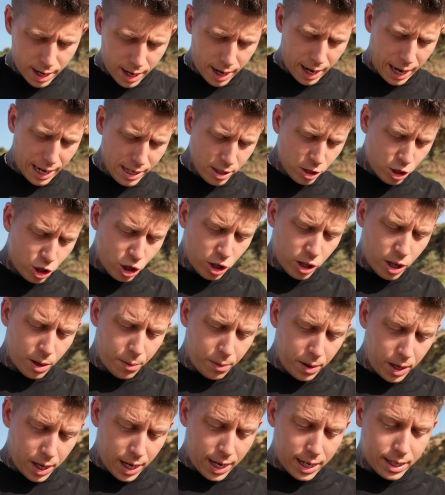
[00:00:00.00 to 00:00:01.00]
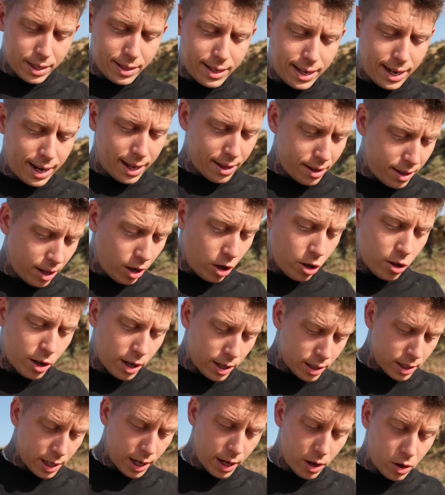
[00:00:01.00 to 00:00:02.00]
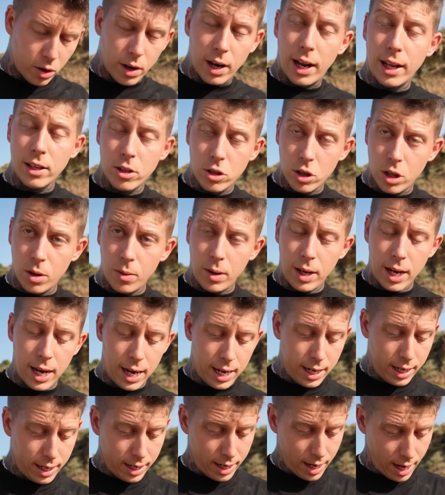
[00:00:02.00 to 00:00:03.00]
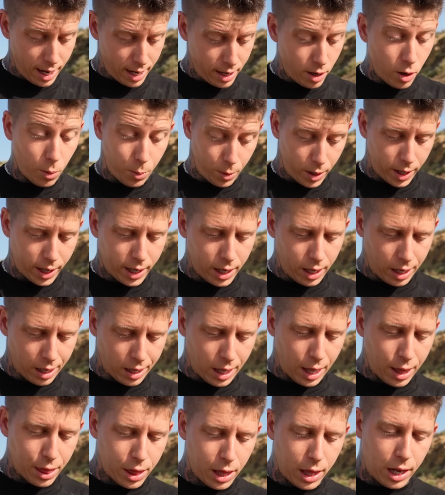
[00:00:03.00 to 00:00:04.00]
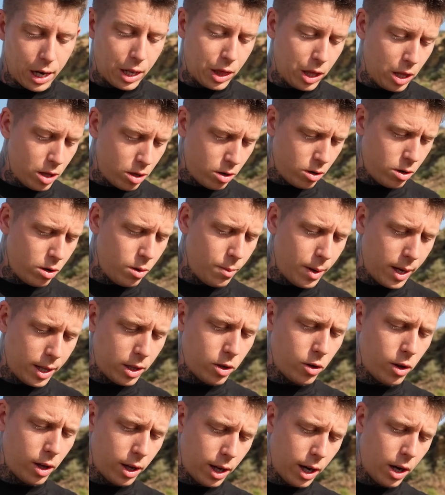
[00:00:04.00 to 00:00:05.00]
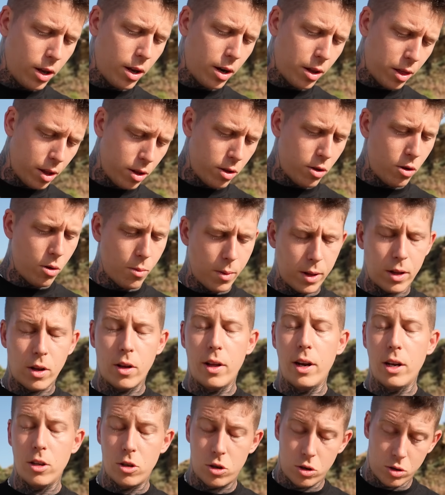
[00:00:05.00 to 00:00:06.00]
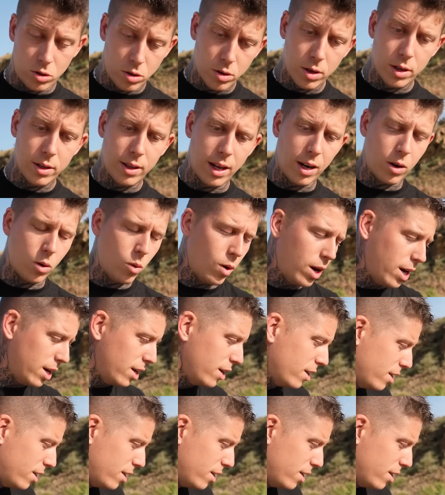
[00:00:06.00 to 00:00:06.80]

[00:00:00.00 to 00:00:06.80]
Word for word: Ancho de vías delantero y trasero. El ancho de vía es lo por aquí, distancia del centro neumático izquierdo al centro neumático derecho. Tal cual.